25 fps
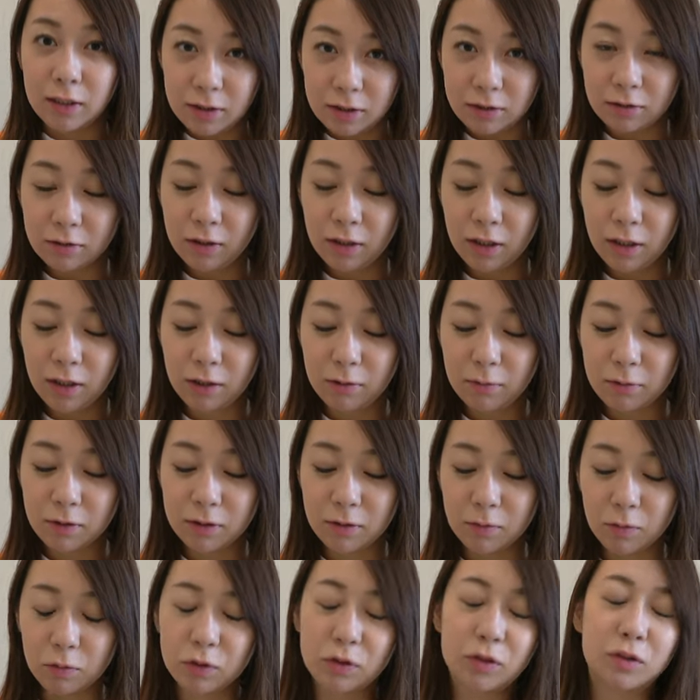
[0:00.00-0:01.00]
レッスン受けに行きまし
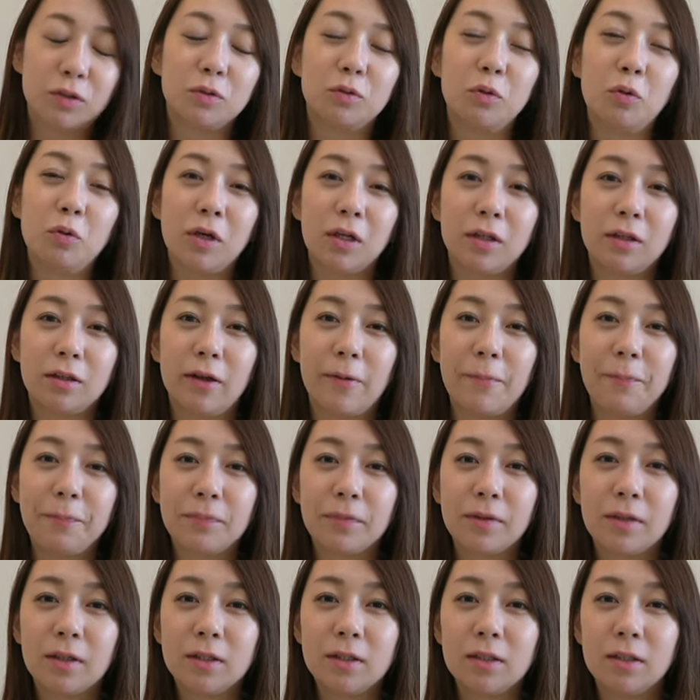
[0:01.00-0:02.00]
たもうすごかった
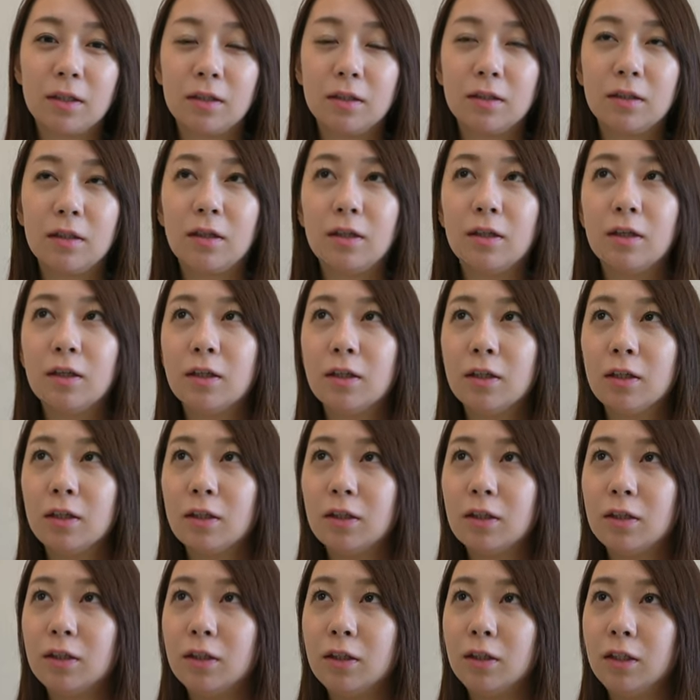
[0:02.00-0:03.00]
私あんな
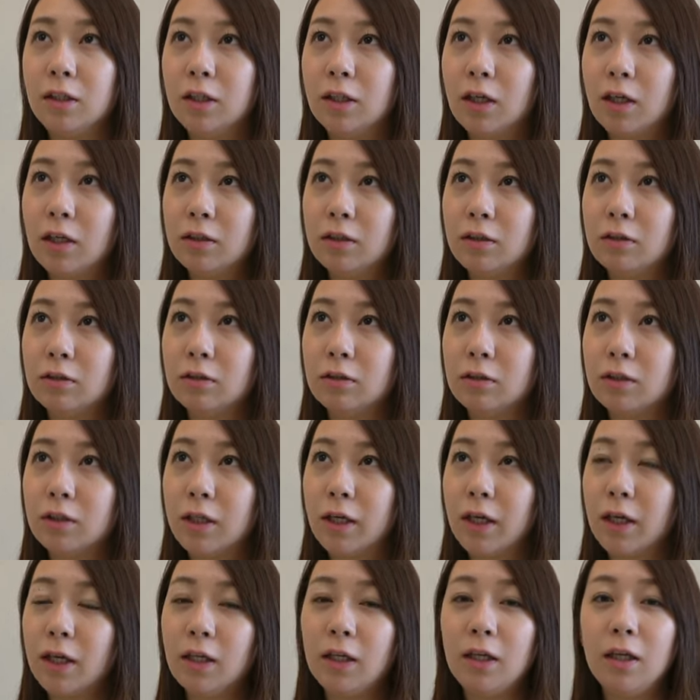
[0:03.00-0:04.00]
200
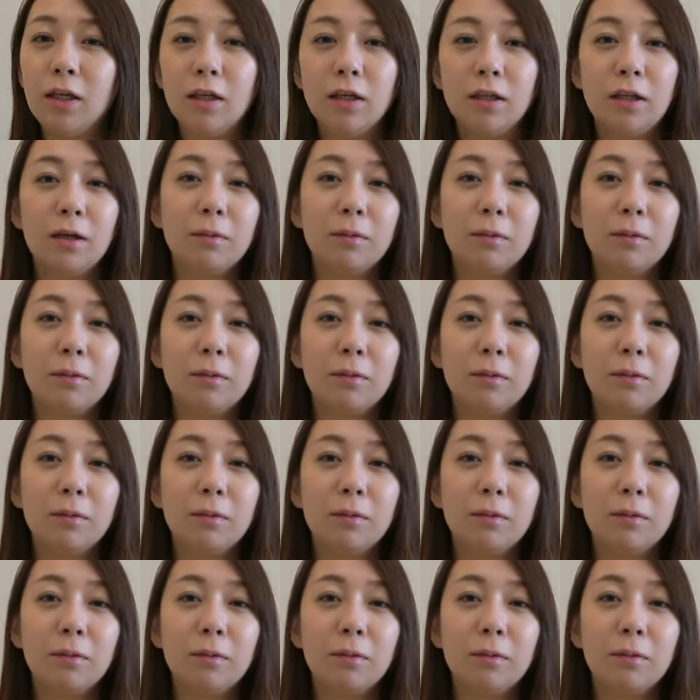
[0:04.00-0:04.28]
平均で